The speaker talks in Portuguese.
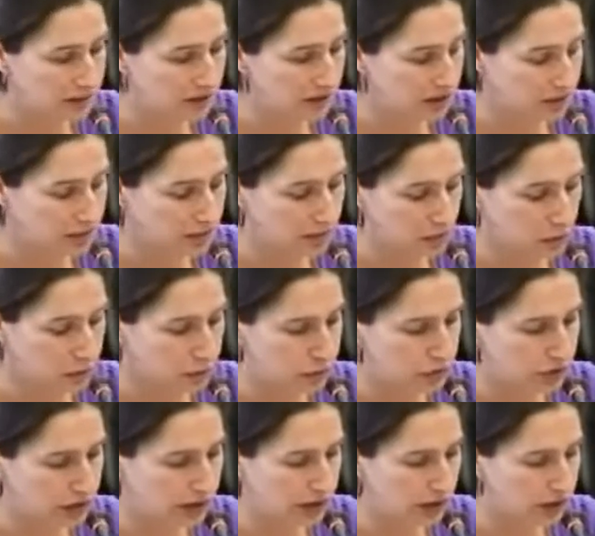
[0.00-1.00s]
terei a
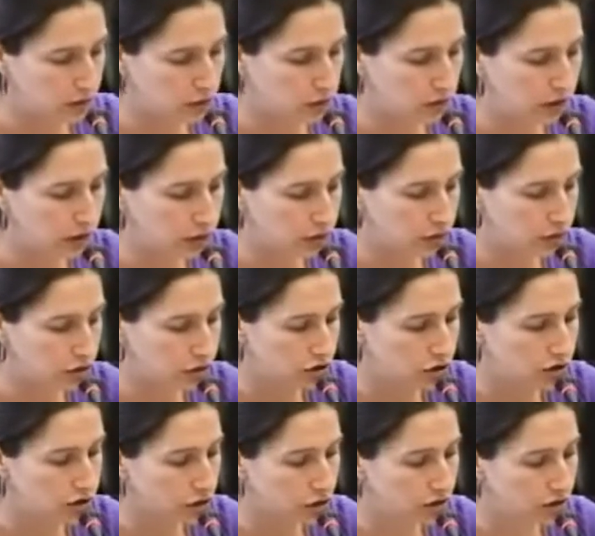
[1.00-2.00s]
oportunidade de colocar colocar outras
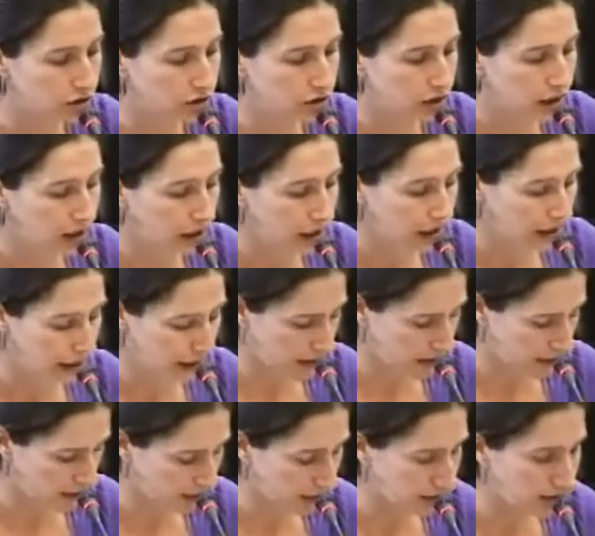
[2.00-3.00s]
questões
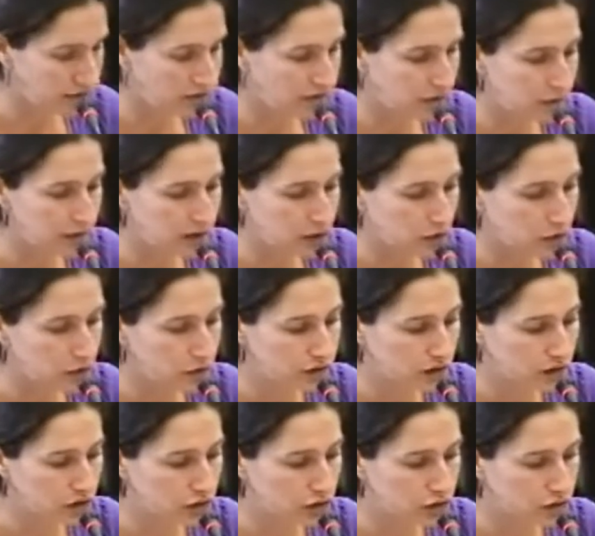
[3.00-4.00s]
uh, relativamente ao
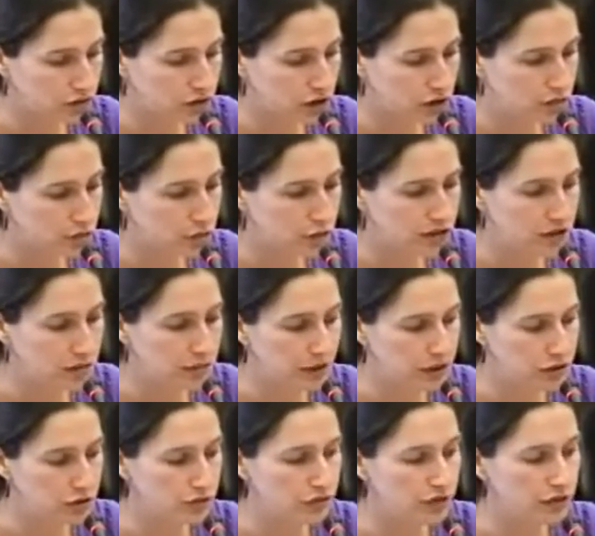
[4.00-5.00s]
conselho, aos Conselhos
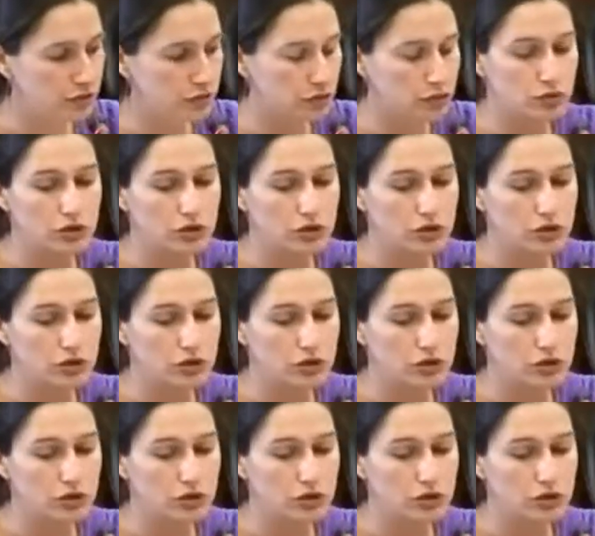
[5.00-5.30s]
Municipais de Juventude.